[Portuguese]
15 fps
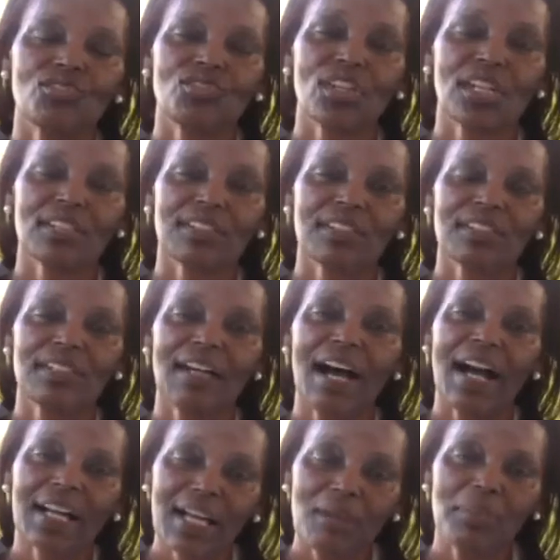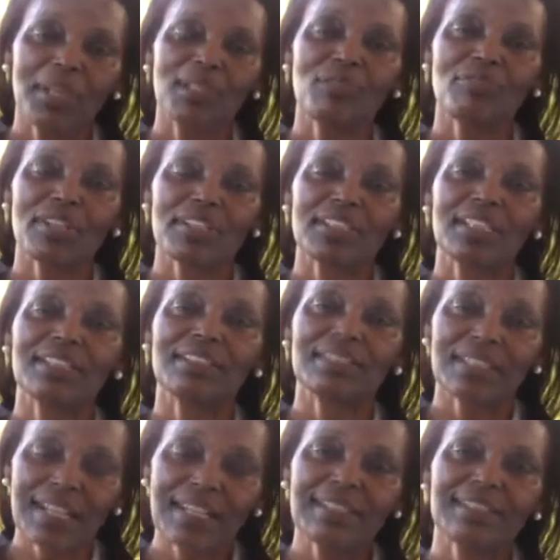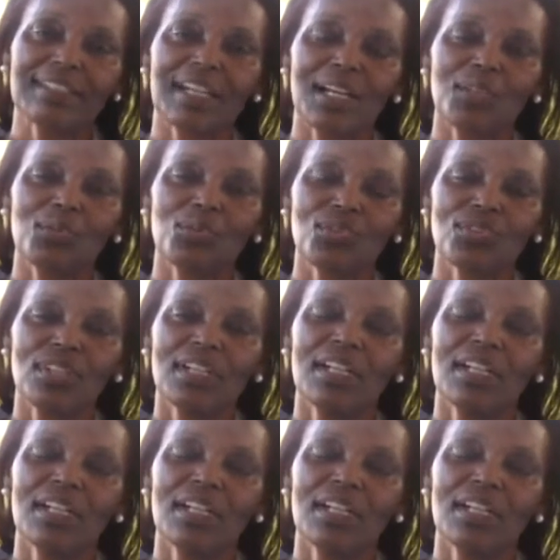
Gente, acabei de fazer três anos